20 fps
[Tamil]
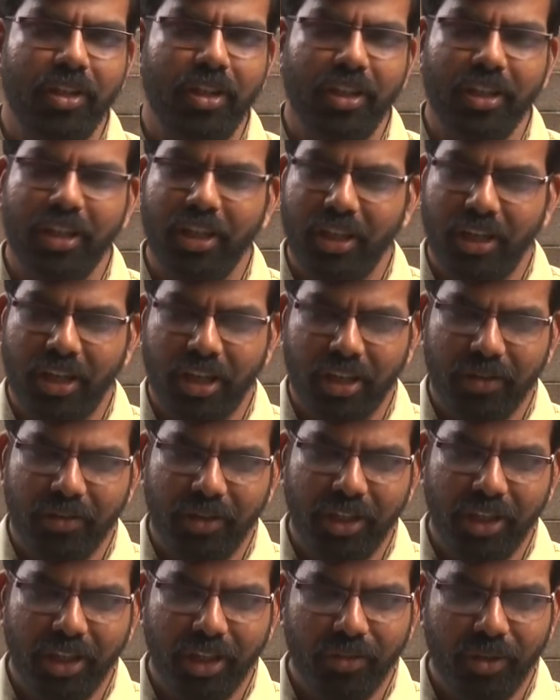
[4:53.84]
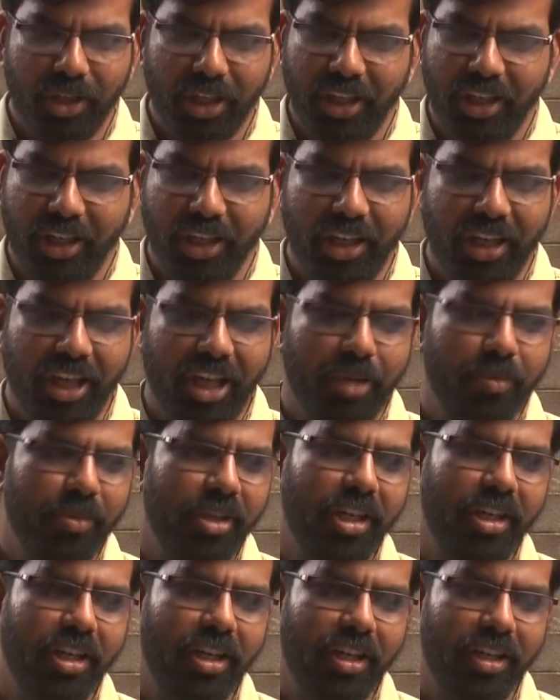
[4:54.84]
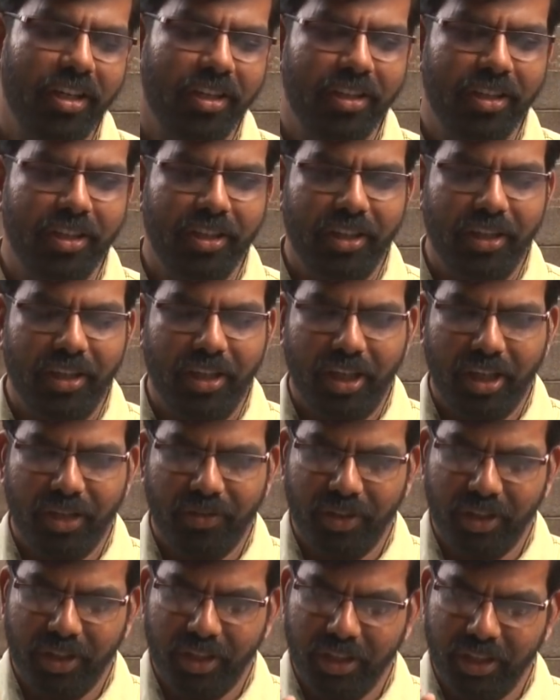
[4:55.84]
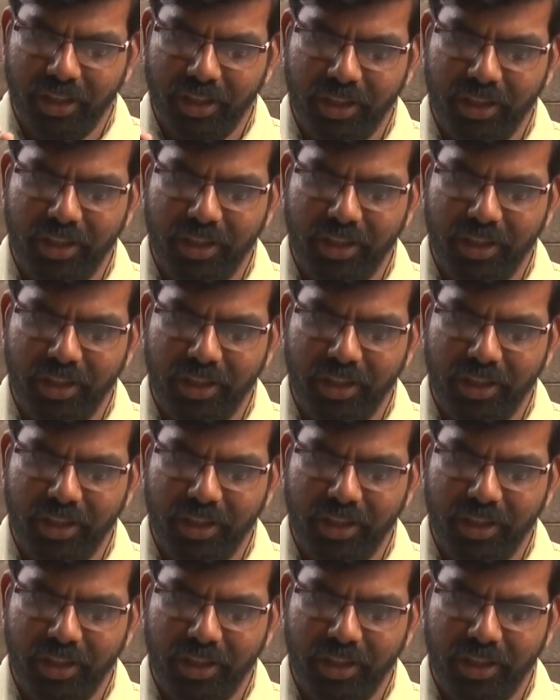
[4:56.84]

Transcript: ஐயா நாங்கள் வந்து எங்களை விட்டு எங்களுக்கு யாருமே இல்லை நாங்கள் வந்து